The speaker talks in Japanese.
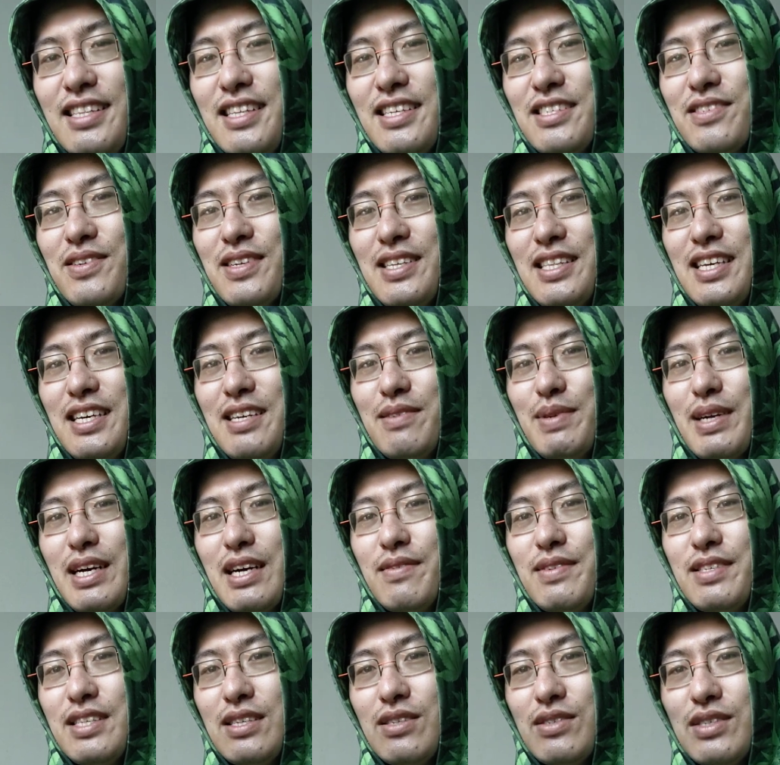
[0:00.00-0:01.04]
でそれで村
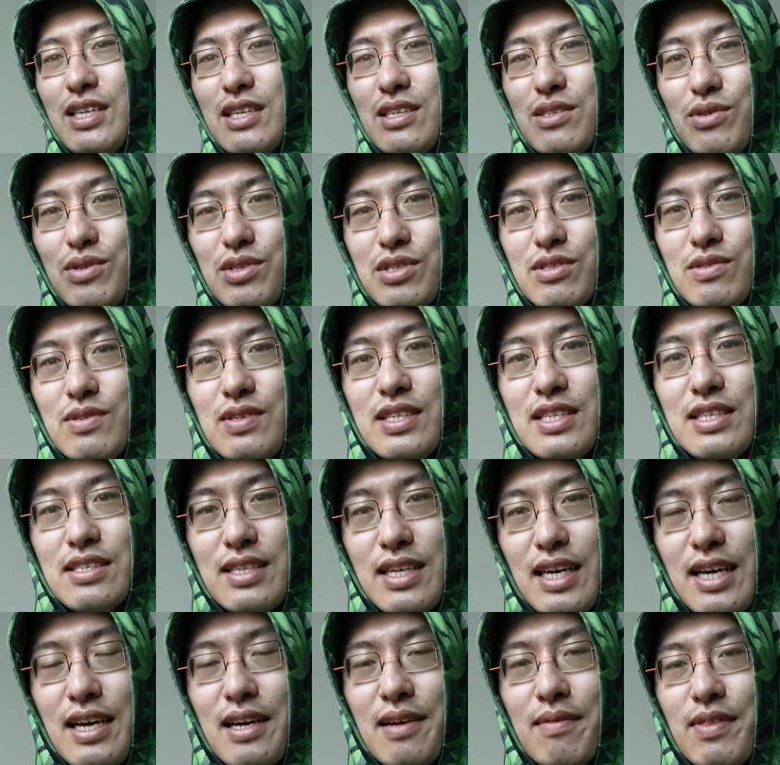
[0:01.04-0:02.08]
上さんの社長室にはです
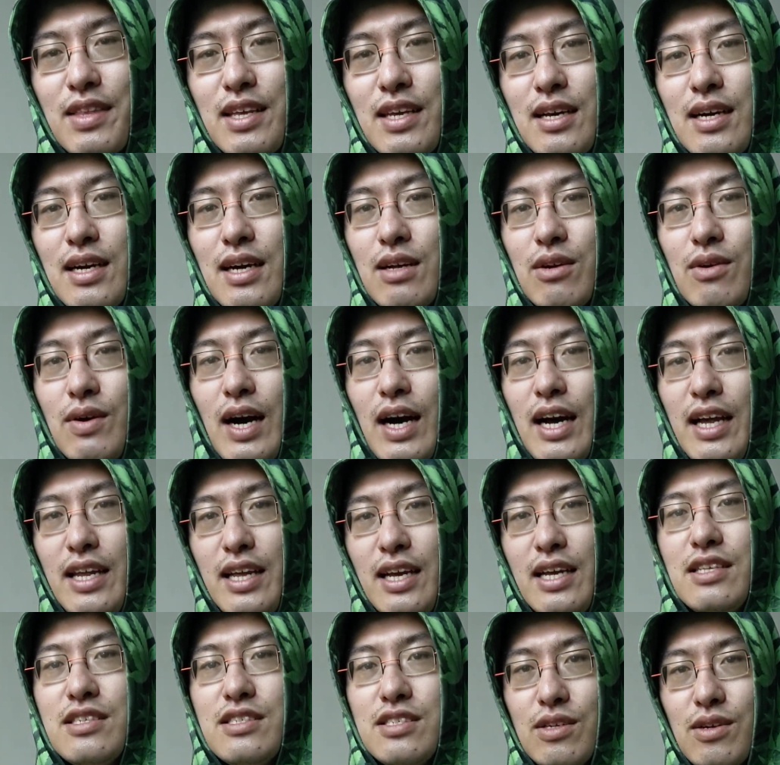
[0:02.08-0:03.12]
ねあの
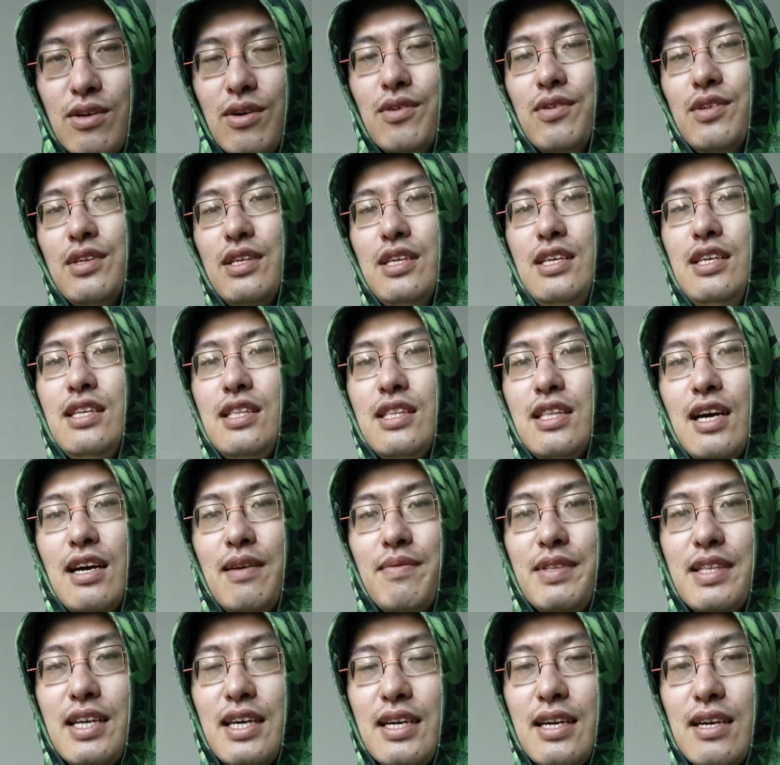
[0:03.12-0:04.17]
IH の
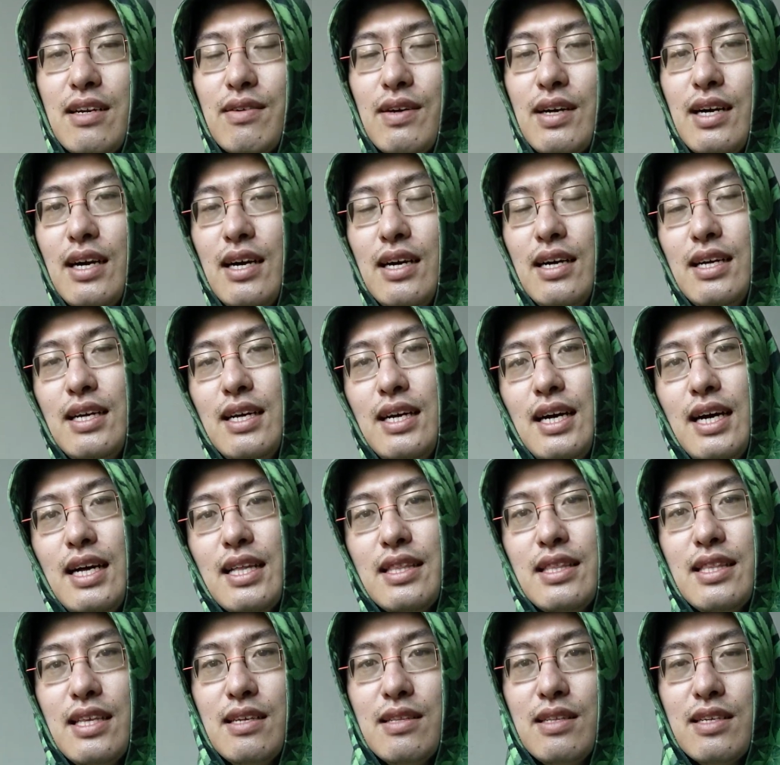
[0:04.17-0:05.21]
ヒーターみたいなのが
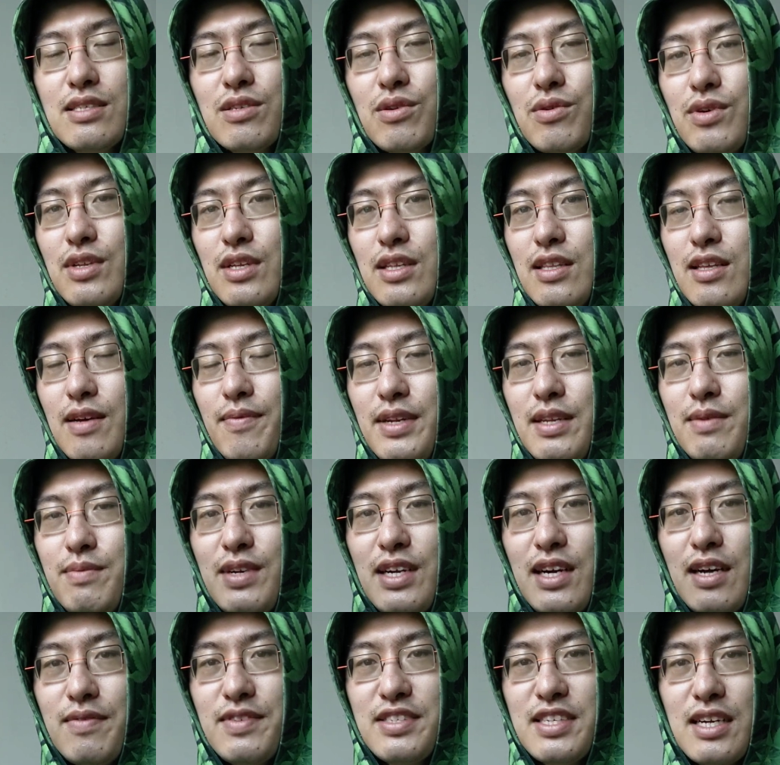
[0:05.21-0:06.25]
あってでそこでたまに
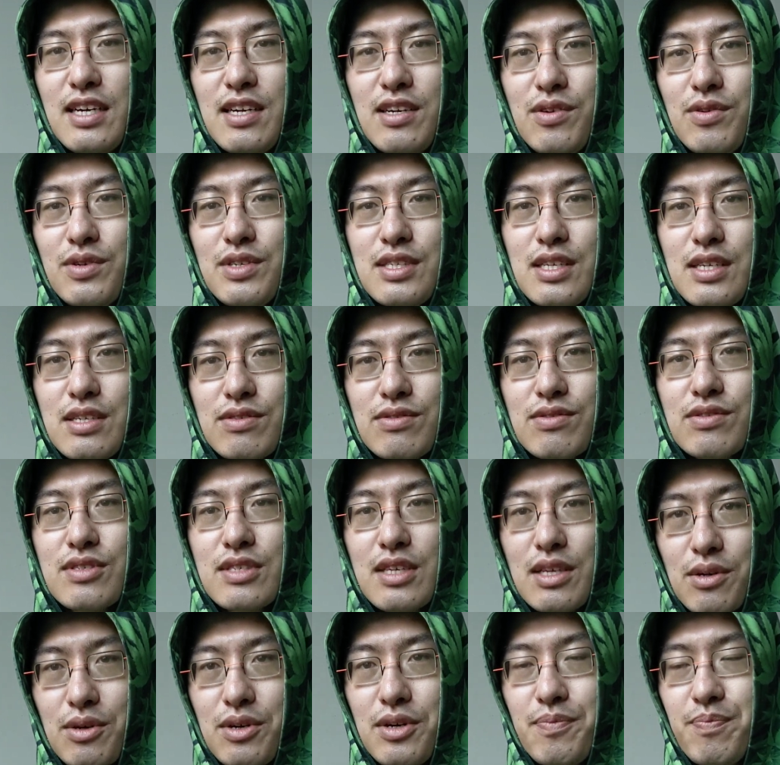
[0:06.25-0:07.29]
村上さんが料理したりするんで
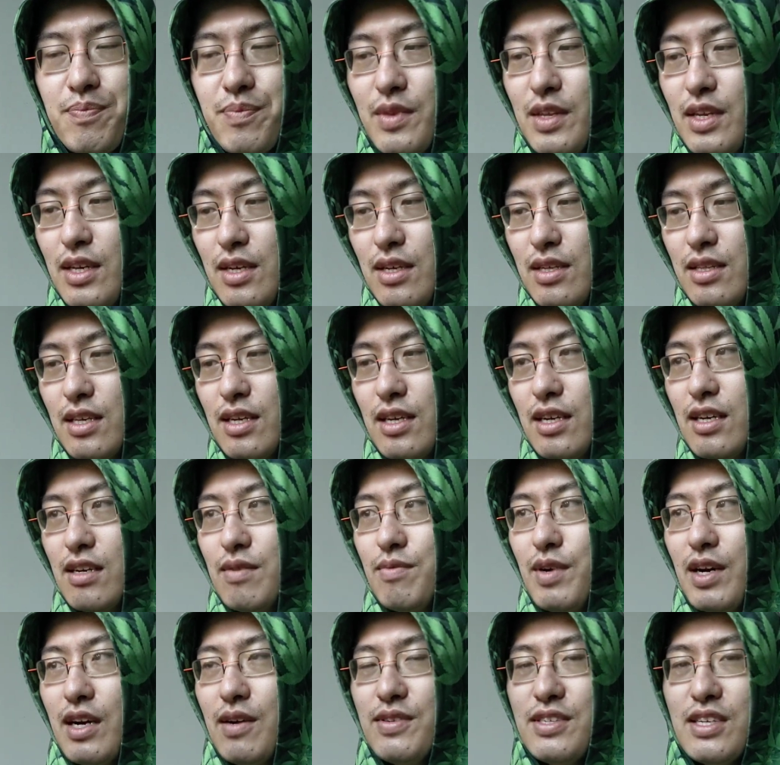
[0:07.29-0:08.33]
すけどで
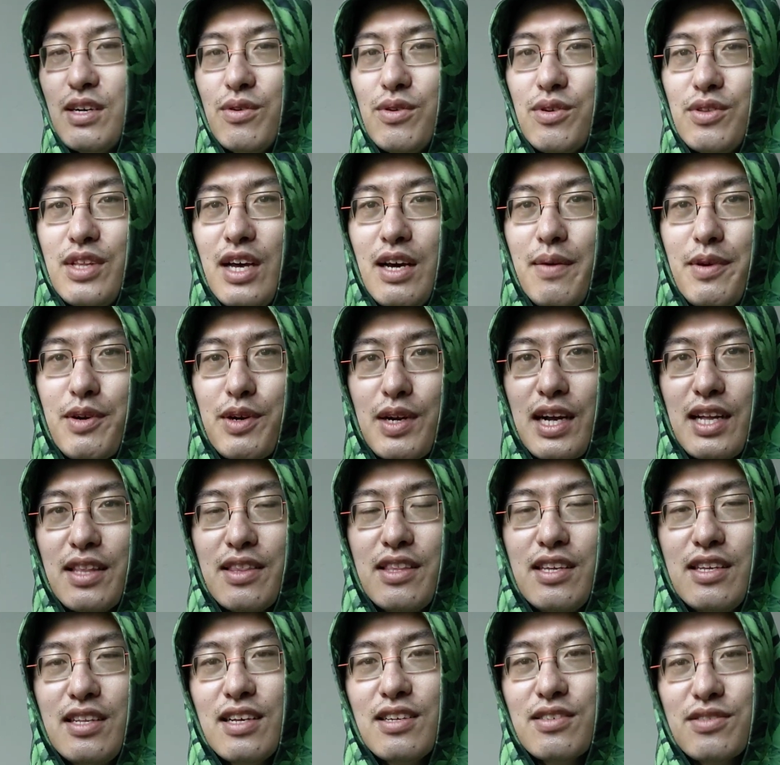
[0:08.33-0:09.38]
村上さんこの鍋を買っ
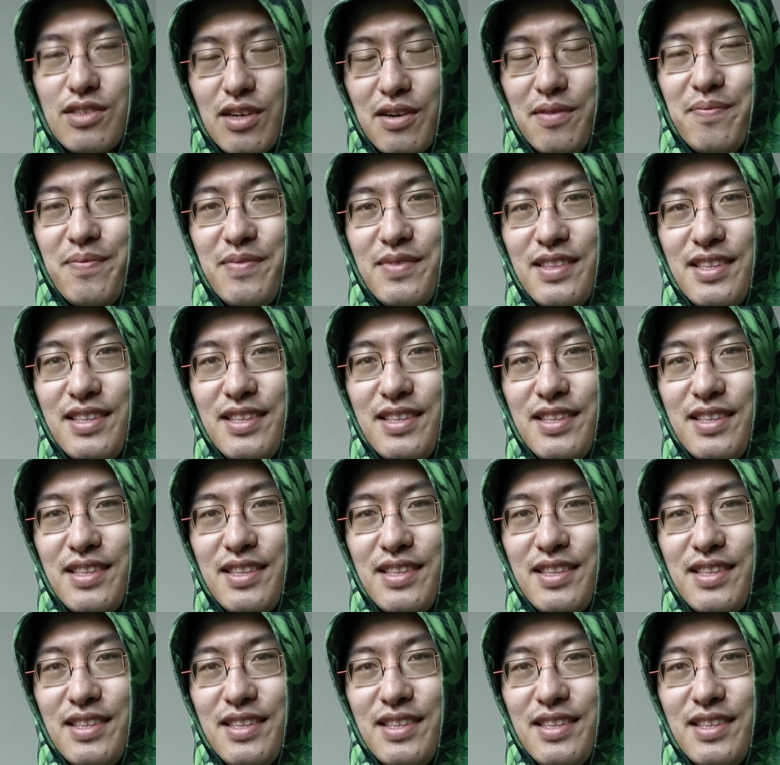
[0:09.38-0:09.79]
てきたんですよ、